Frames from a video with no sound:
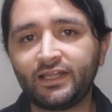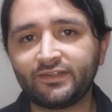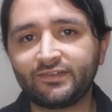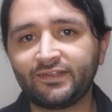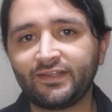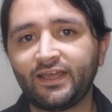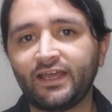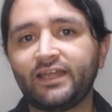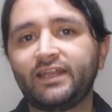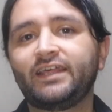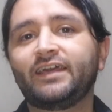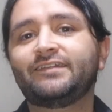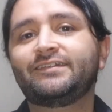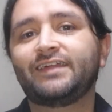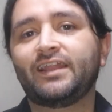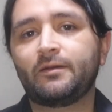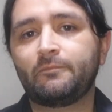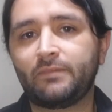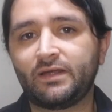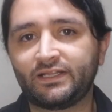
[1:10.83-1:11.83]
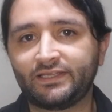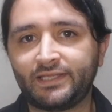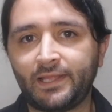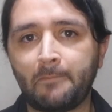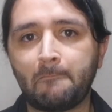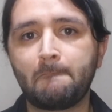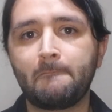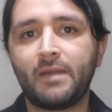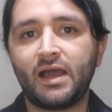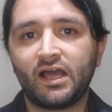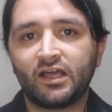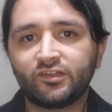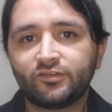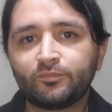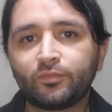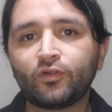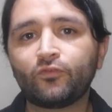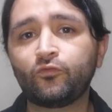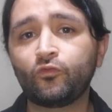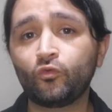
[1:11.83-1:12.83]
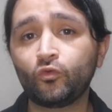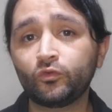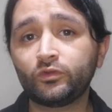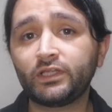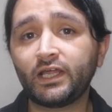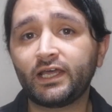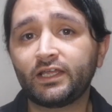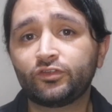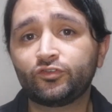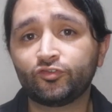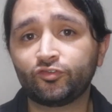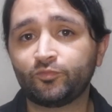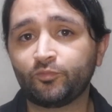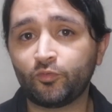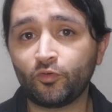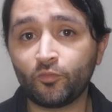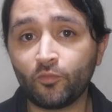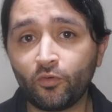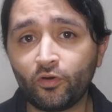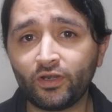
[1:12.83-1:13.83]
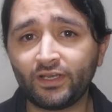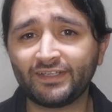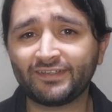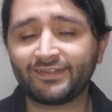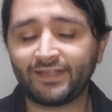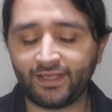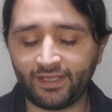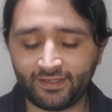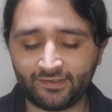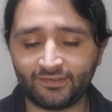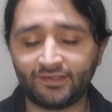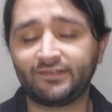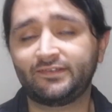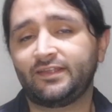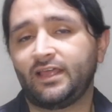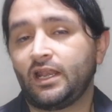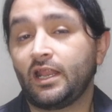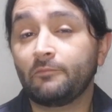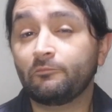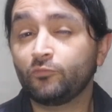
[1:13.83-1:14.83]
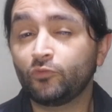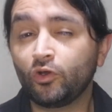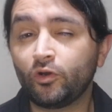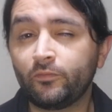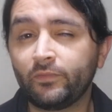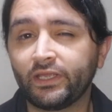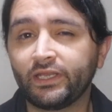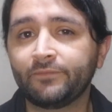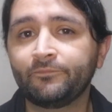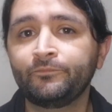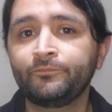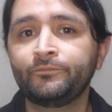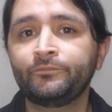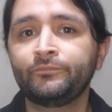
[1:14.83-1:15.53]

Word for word: ese aire hacia la parte más profunda de tus pulmones, que es hacia el abdomen.